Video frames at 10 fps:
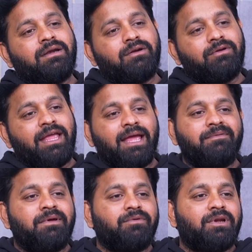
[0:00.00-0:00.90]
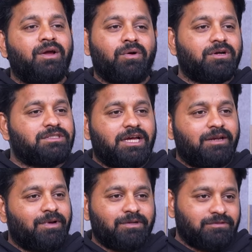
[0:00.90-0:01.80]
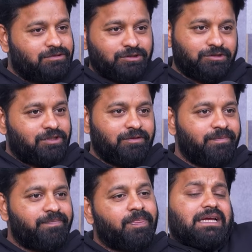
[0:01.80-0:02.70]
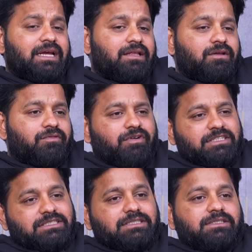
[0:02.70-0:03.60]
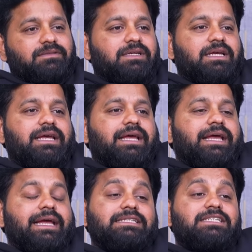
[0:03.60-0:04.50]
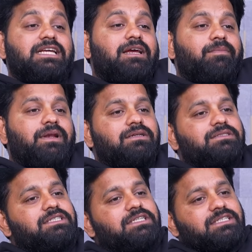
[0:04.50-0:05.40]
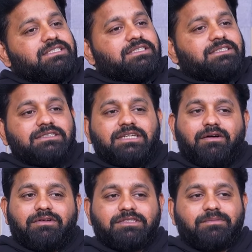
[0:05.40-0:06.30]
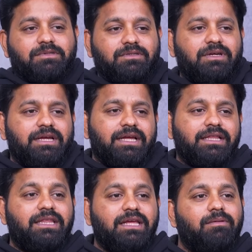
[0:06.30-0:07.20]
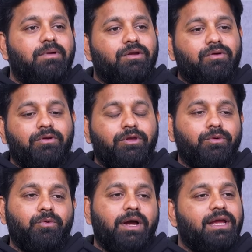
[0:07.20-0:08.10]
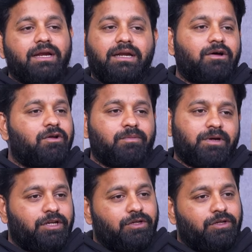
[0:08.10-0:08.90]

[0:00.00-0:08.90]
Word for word: అంటూ ఏమేమి ఉన్నాయో ఒక్కసారి మనం చూద్దాం ఇందులో ఫస్ట్ది హెచ్టిఎంఎల్ సిఎస్ఎస్ స్క్రిప్ట్ దీన్ని మనం యూఐ అంటాం అనమాట